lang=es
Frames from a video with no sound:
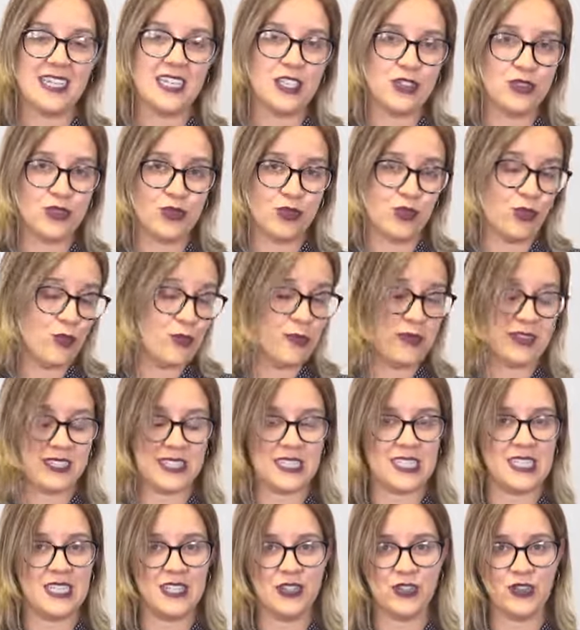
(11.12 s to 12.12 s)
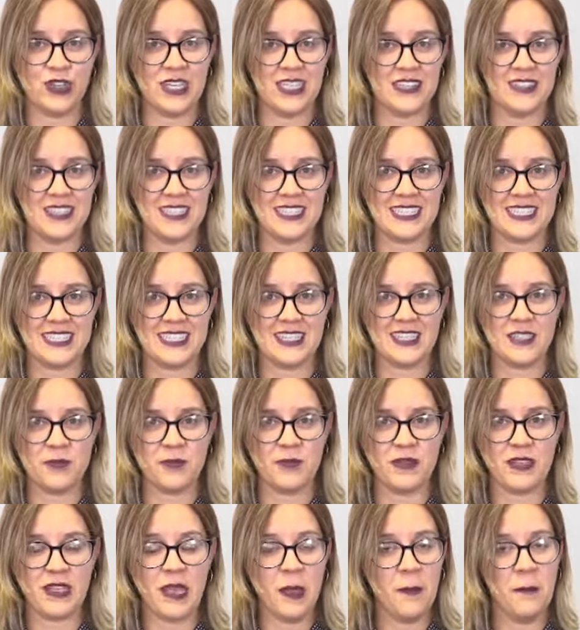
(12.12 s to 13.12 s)
Y tú pensando que tienes
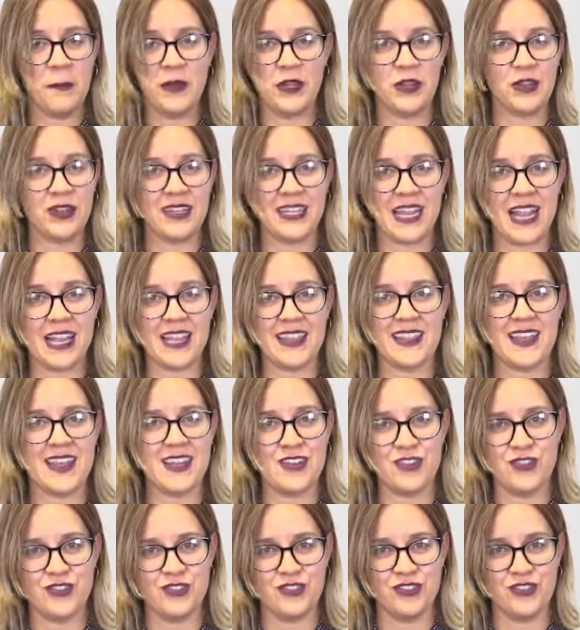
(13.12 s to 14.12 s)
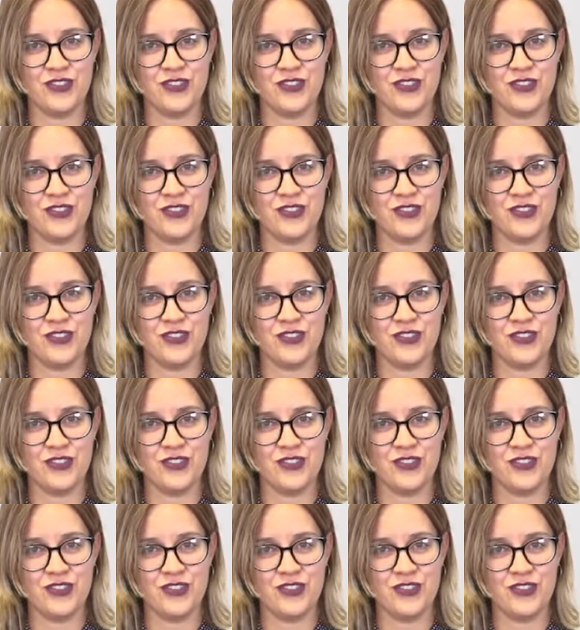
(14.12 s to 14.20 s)
gripe, pero en realidad no,